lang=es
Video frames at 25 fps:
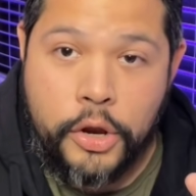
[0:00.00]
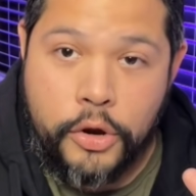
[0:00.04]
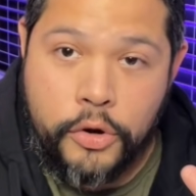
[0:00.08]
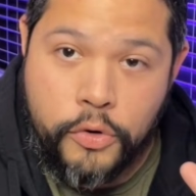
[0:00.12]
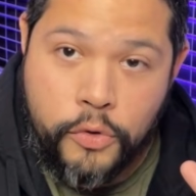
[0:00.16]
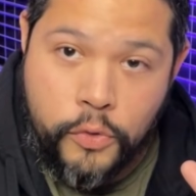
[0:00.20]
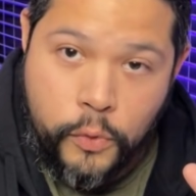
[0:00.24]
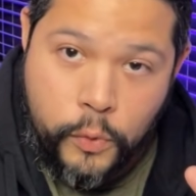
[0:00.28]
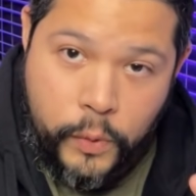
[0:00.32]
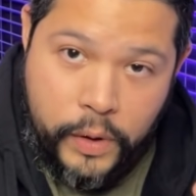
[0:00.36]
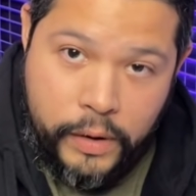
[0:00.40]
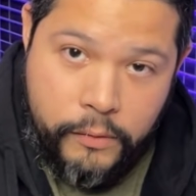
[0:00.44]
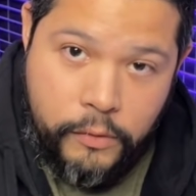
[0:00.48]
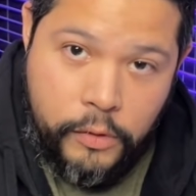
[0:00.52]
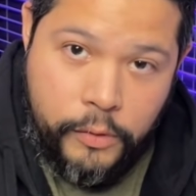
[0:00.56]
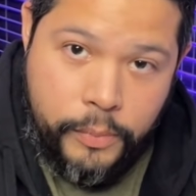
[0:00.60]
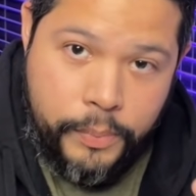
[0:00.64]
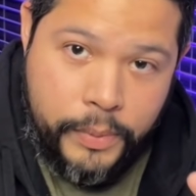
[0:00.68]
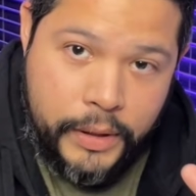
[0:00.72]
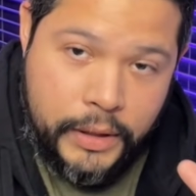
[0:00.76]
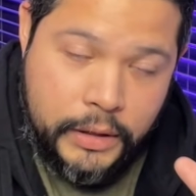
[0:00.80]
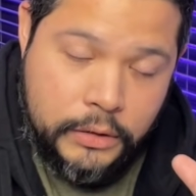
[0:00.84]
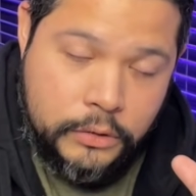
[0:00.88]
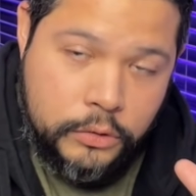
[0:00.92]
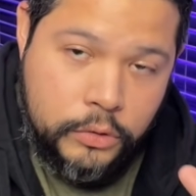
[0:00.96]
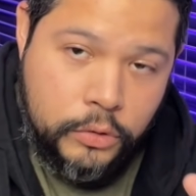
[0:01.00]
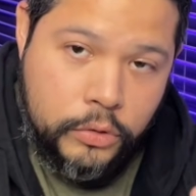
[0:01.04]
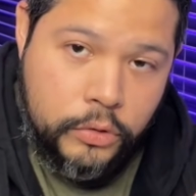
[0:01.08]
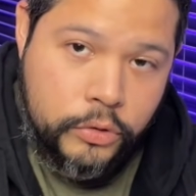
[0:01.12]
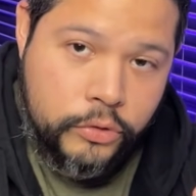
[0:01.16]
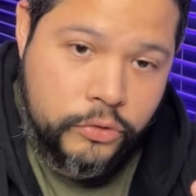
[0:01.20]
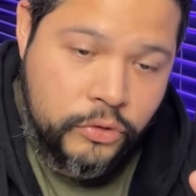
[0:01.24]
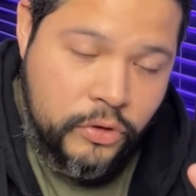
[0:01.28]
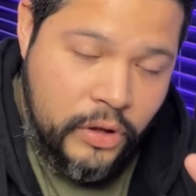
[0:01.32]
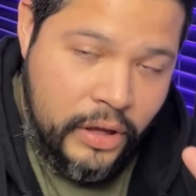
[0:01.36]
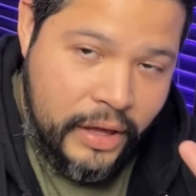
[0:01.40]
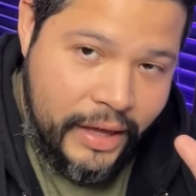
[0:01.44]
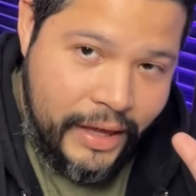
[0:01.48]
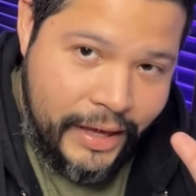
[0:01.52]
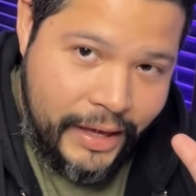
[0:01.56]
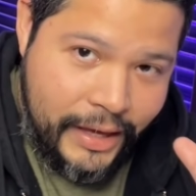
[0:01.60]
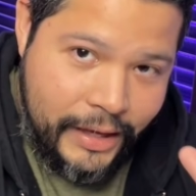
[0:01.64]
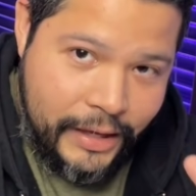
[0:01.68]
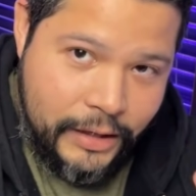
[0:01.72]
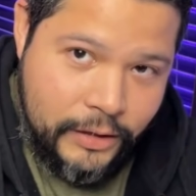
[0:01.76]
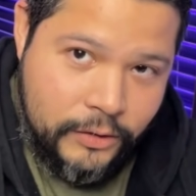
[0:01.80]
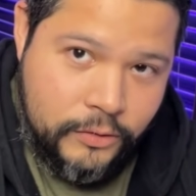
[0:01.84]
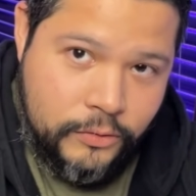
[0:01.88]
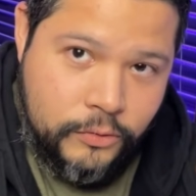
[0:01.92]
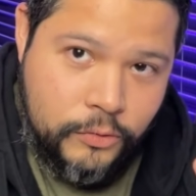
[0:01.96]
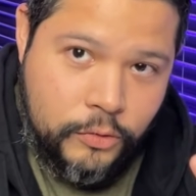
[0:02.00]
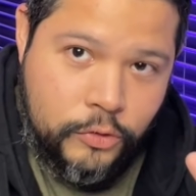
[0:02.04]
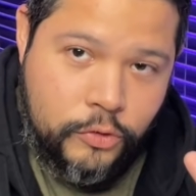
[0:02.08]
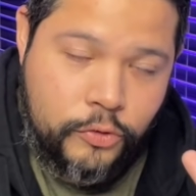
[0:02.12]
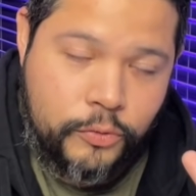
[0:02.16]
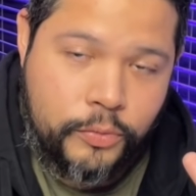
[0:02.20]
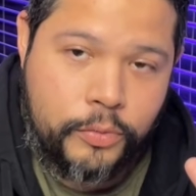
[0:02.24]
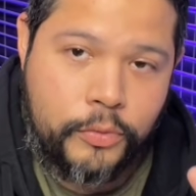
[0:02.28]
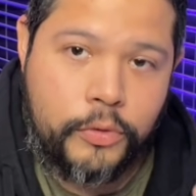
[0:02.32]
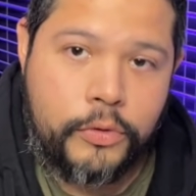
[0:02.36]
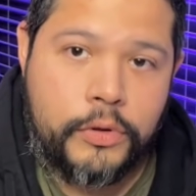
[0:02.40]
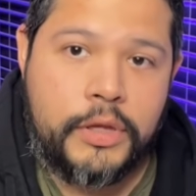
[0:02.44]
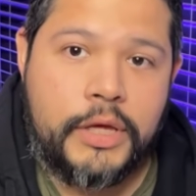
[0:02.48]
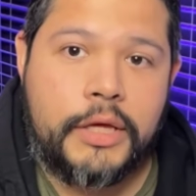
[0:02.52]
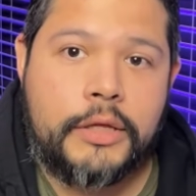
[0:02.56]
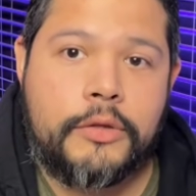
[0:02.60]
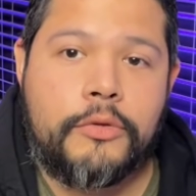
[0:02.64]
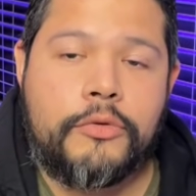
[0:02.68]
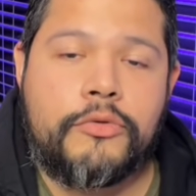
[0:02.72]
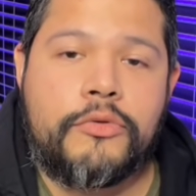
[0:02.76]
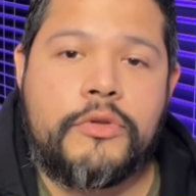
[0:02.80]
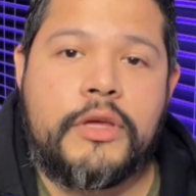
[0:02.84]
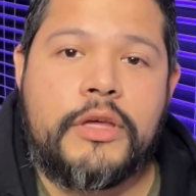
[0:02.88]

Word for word: nuevos para todos estos proyectos.